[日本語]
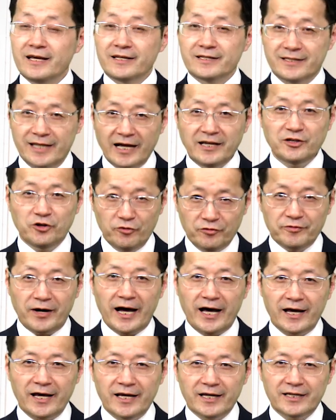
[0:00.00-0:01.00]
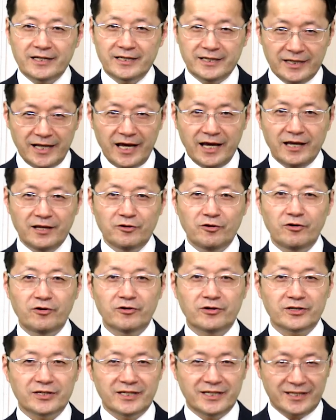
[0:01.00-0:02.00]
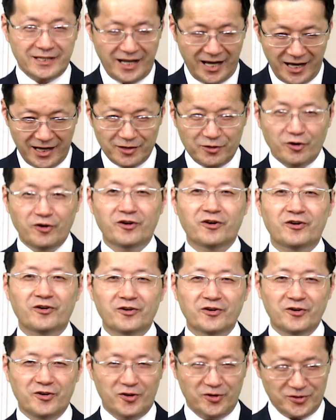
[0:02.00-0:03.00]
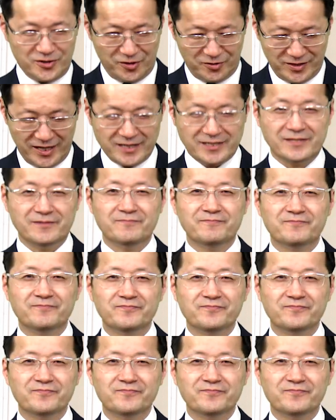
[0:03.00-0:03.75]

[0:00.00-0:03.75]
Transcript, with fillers: 第4は否定の否定の法則です